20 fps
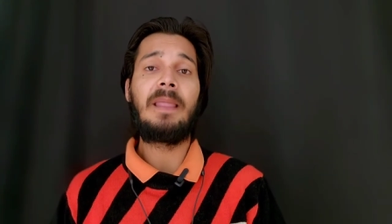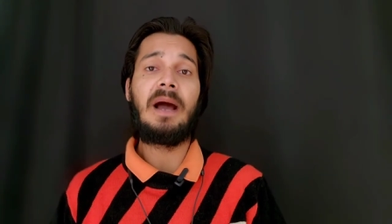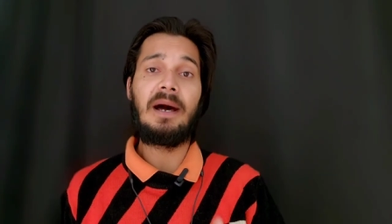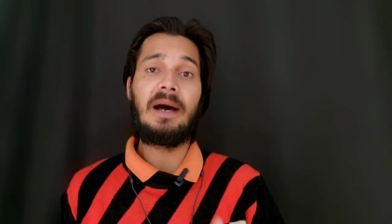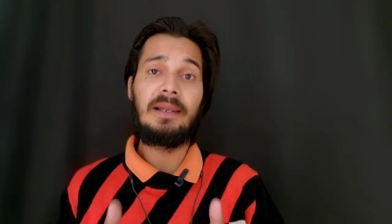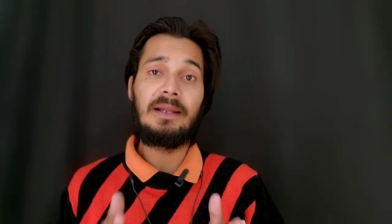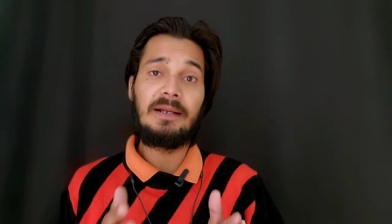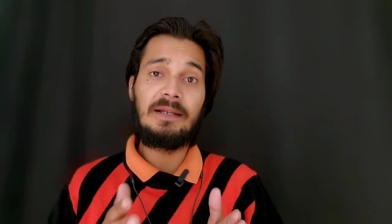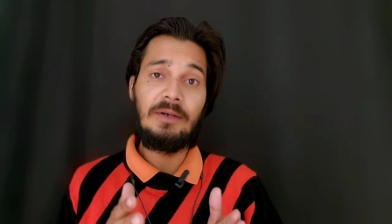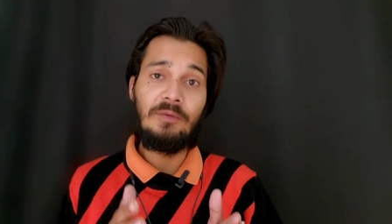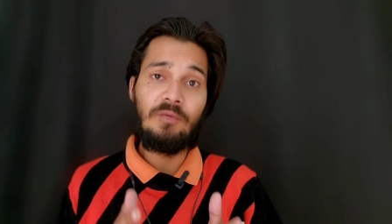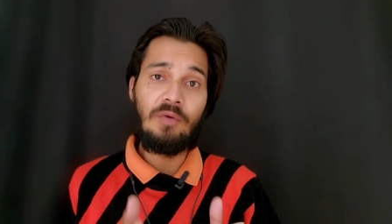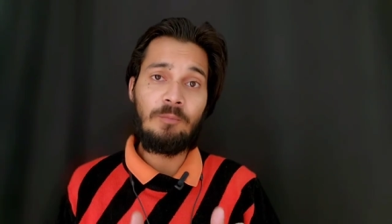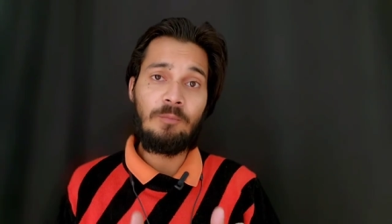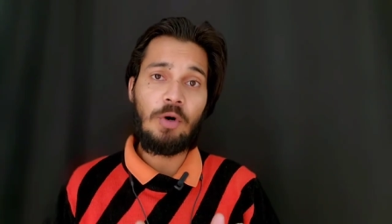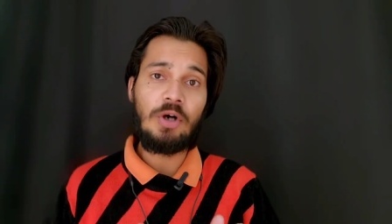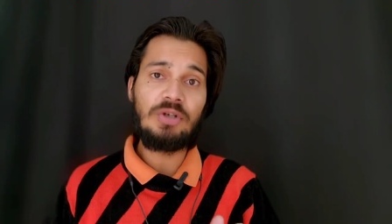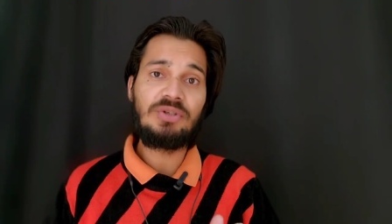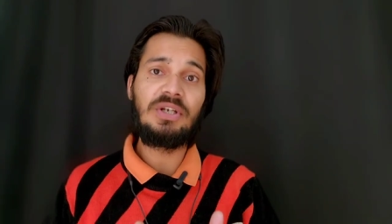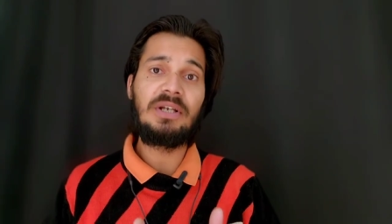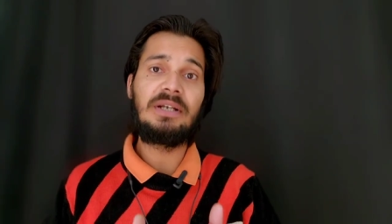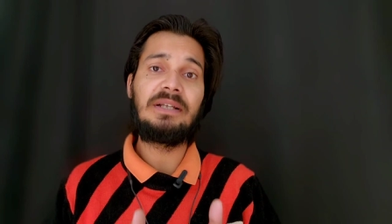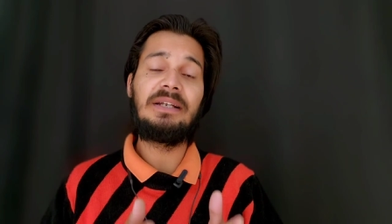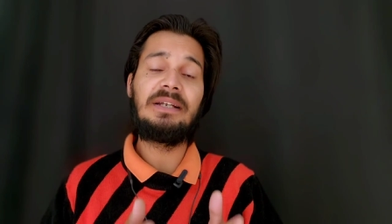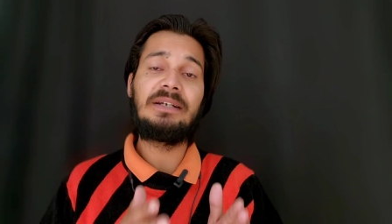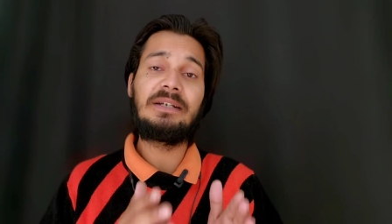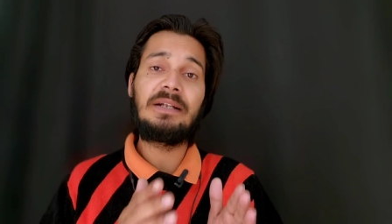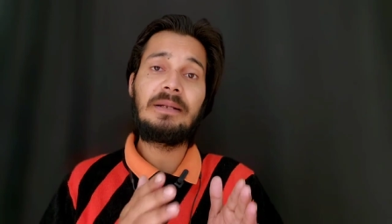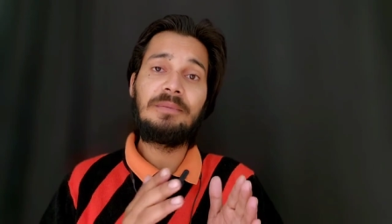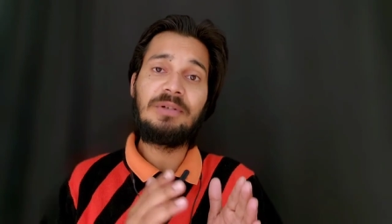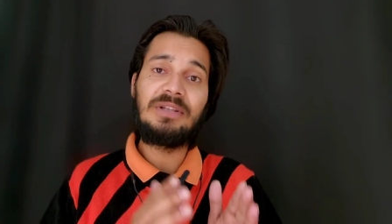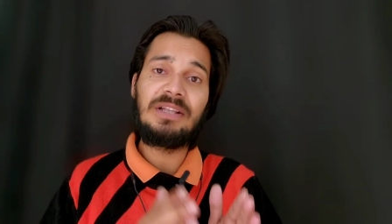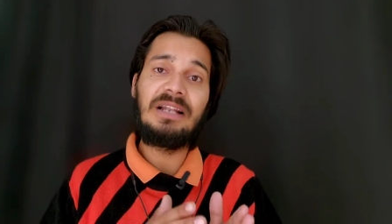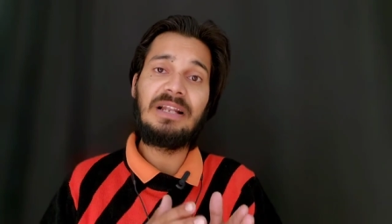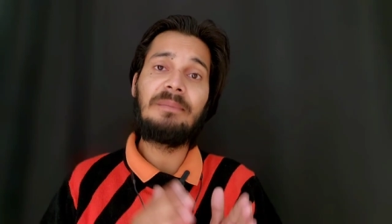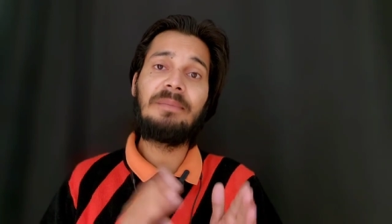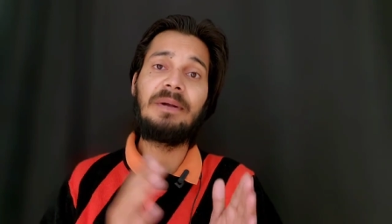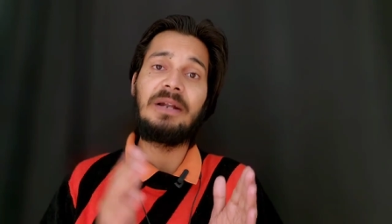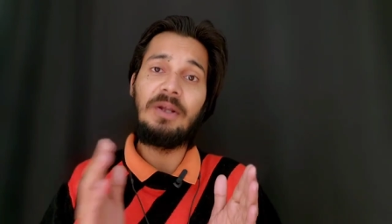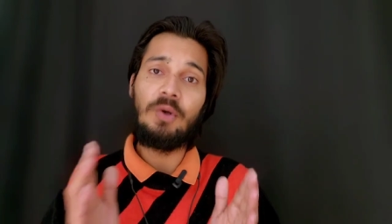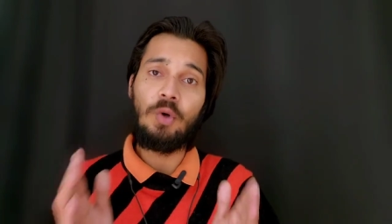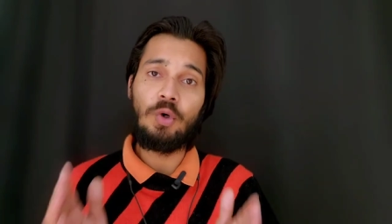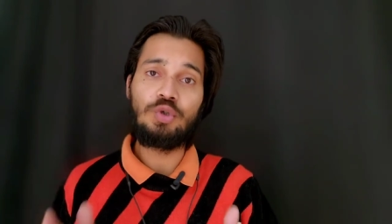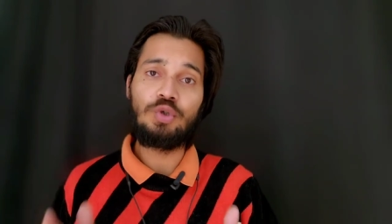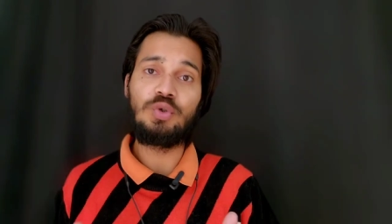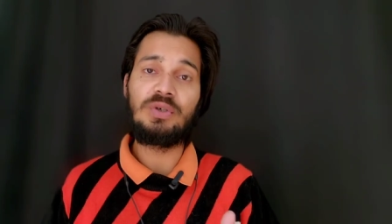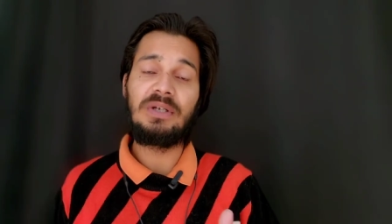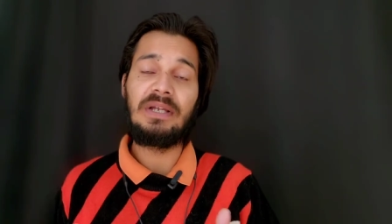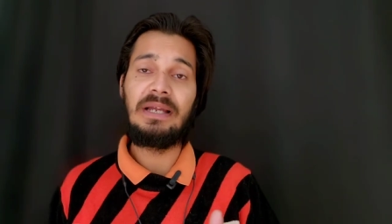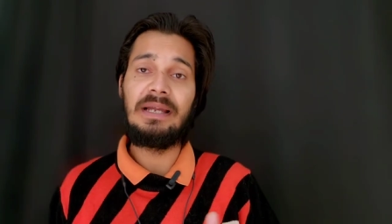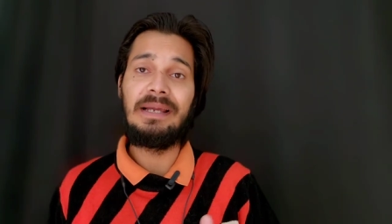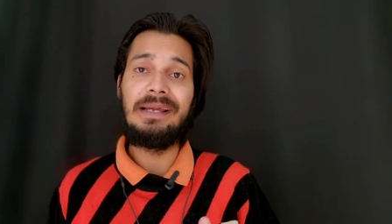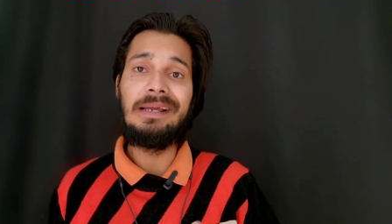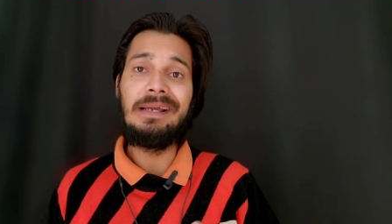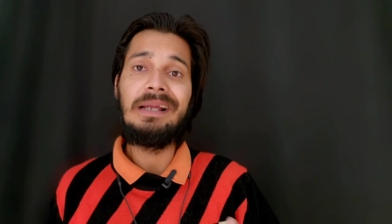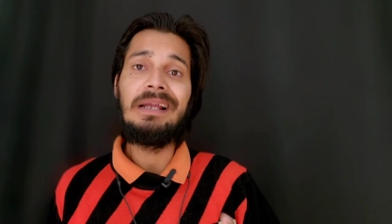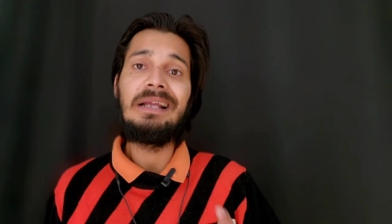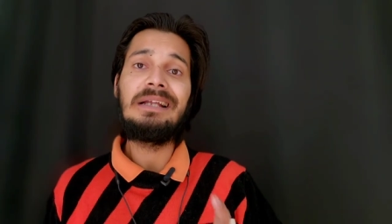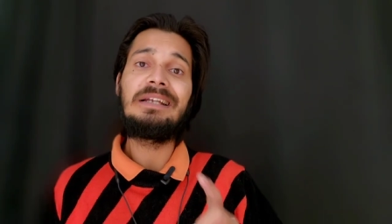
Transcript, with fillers: हालांकि वो मौज के क्रिएटर अब इतने बड़े हो चुके हैं